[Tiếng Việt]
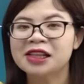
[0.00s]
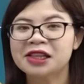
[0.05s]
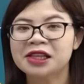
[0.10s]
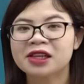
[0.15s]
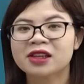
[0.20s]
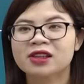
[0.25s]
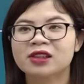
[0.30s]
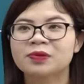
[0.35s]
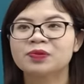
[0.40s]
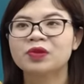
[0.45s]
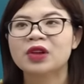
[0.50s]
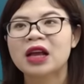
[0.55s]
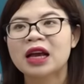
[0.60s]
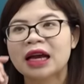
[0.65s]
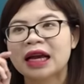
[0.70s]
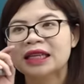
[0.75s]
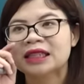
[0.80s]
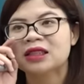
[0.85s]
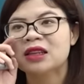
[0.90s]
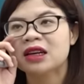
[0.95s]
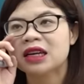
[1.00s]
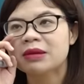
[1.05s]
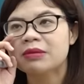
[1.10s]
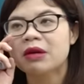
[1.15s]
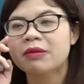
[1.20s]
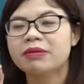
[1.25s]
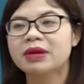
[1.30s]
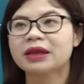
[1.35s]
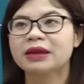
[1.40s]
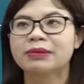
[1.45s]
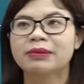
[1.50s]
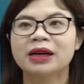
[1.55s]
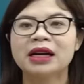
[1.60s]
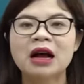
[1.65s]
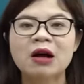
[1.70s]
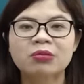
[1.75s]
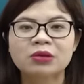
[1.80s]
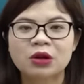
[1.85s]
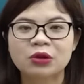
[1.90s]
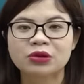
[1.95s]
Niku. Ngày xưa khi mà mình mới
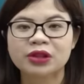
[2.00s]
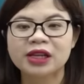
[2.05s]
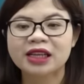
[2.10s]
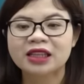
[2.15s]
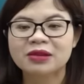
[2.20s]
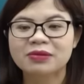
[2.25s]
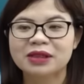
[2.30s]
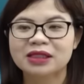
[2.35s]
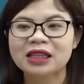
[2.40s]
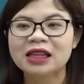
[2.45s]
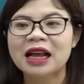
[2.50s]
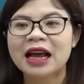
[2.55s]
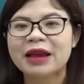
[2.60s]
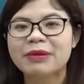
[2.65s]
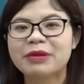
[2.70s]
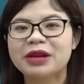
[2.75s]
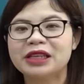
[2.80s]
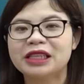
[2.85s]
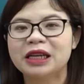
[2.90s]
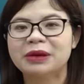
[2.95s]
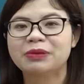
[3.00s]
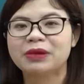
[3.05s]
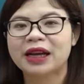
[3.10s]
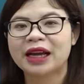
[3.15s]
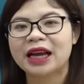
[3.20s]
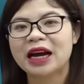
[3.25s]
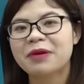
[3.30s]
học đầu tiên thì mình rất hay bị nhầm cái